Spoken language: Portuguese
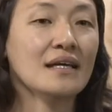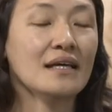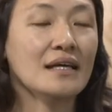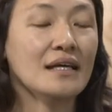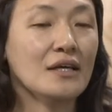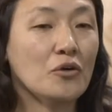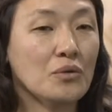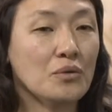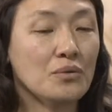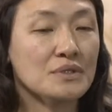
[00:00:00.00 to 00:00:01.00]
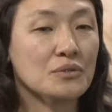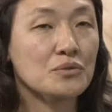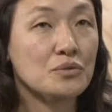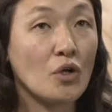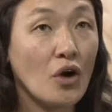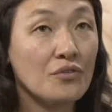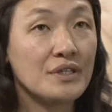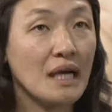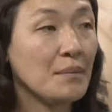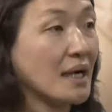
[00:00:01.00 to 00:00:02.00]
é, o, são
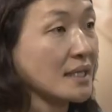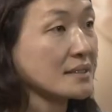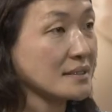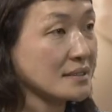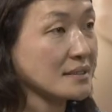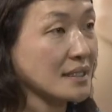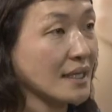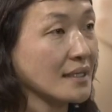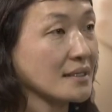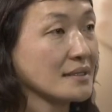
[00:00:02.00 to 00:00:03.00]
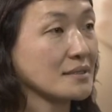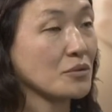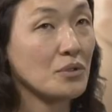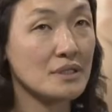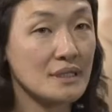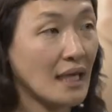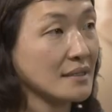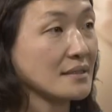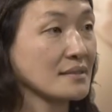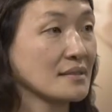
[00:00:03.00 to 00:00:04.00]
nove camadas né, que são
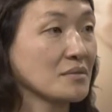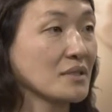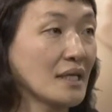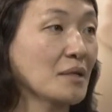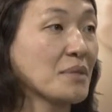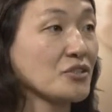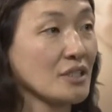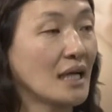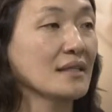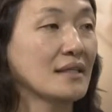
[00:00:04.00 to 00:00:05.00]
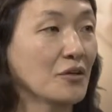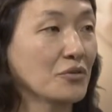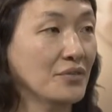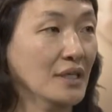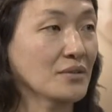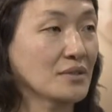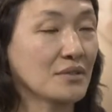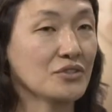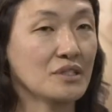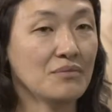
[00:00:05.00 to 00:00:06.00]
cortadas da mulher para chegar até o feto.
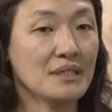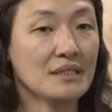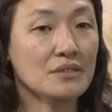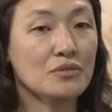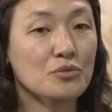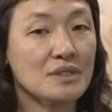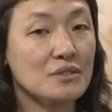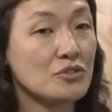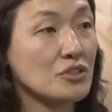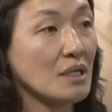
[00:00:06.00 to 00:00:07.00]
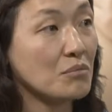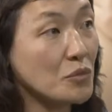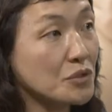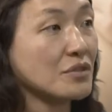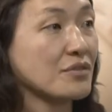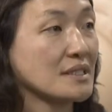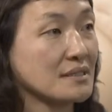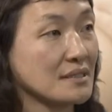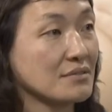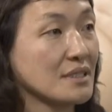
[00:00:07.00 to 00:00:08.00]
Então, a gente está falando de uma cirurgia muito
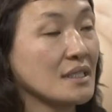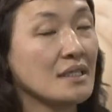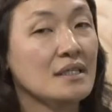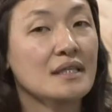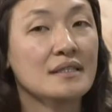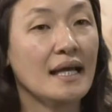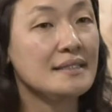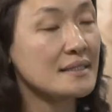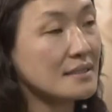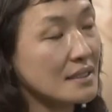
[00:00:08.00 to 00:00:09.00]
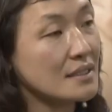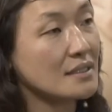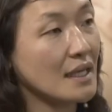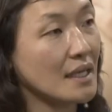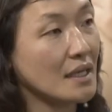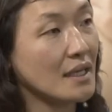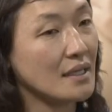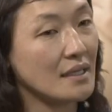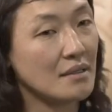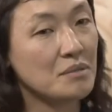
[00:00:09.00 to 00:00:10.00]
invasiva que traz é,
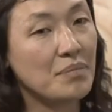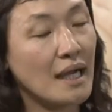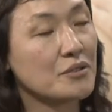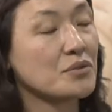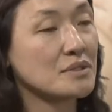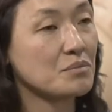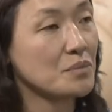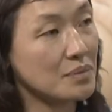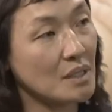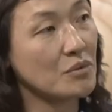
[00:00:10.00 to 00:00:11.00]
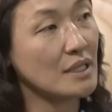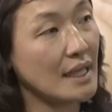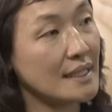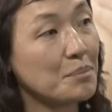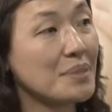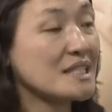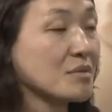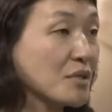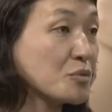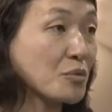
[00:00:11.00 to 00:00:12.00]
é, é impactos para a mulher e
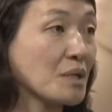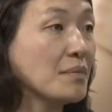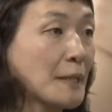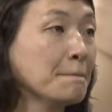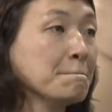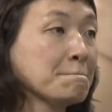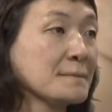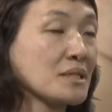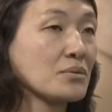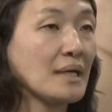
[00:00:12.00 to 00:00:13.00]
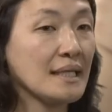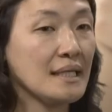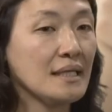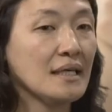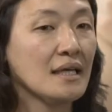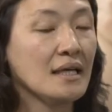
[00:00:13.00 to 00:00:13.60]
principalmente para o bebê. Tanto é que